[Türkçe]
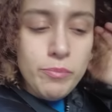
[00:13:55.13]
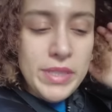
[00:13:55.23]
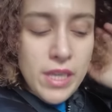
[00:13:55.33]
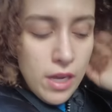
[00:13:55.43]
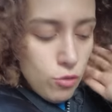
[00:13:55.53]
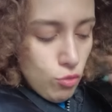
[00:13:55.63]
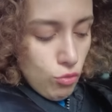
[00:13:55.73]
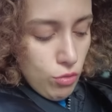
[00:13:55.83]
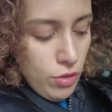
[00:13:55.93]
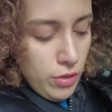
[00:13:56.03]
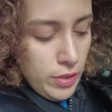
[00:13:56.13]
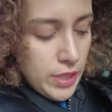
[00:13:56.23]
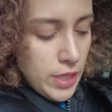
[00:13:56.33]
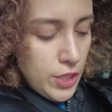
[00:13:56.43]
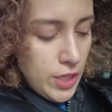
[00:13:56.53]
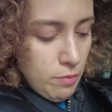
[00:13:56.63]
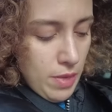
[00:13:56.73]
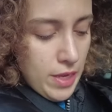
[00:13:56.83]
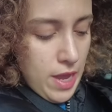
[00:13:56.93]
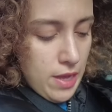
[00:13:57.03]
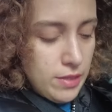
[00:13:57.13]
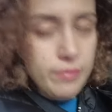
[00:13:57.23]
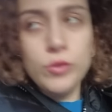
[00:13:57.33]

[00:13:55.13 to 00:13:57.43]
Bir saat sürdü. İki kişi gitmek lazım.